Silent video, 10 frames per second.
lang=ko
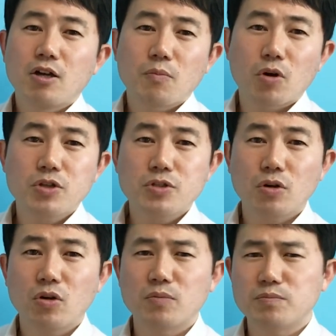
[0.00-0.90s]

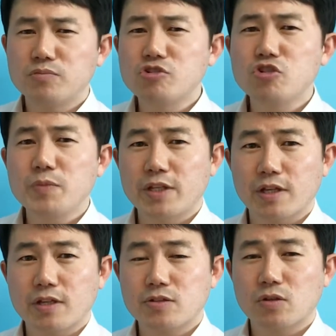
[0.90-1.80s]
벌써 물음에
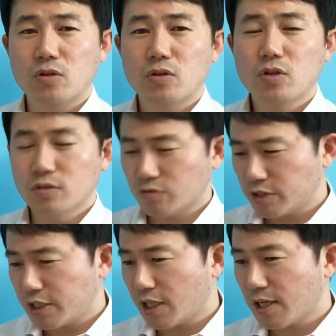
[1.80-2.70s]
대해서
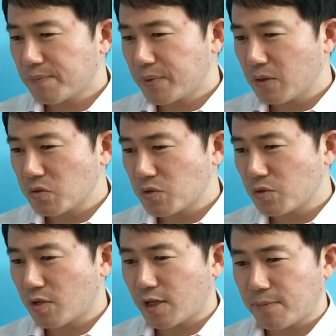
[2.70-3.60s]
우리가
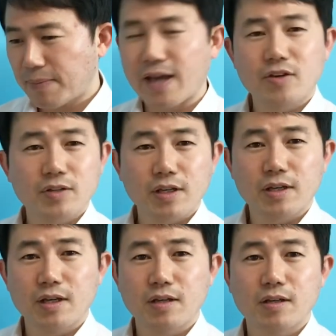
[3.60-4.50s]
평소에
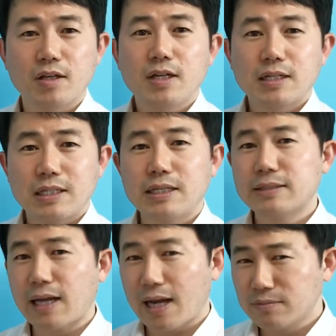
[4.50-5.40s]
막연하게 그냥
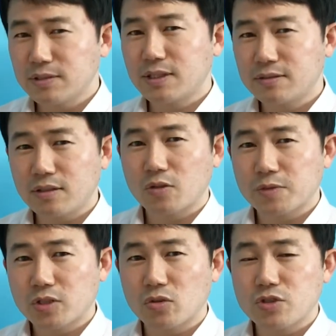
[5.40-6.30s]
아무 생각
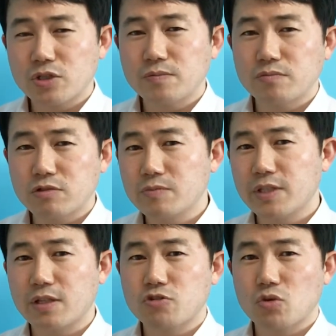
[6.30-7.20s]
없이 던지는 물음에
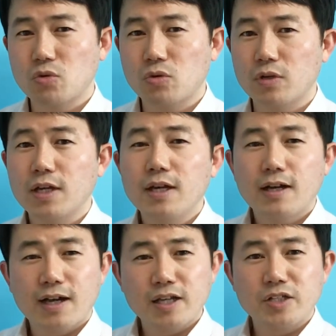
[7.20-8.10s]
대해서도
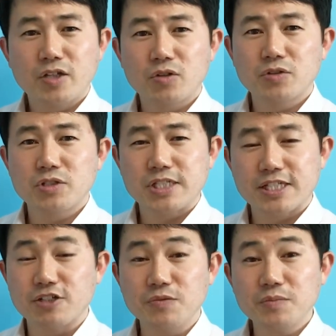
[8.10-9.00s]
하이데거는
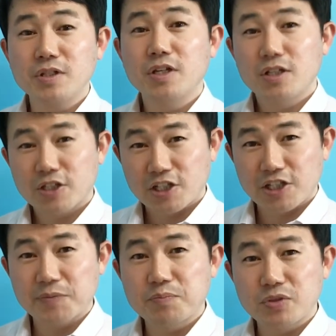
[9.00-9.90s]
지금
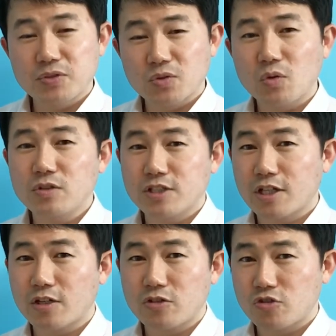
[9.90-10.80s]
깊은
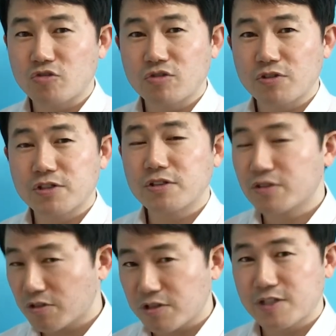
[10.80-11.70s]
통찰을 주는 것이
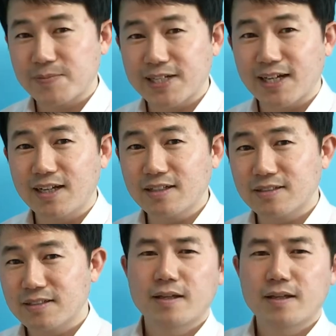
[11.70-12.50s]
느껴지십니까?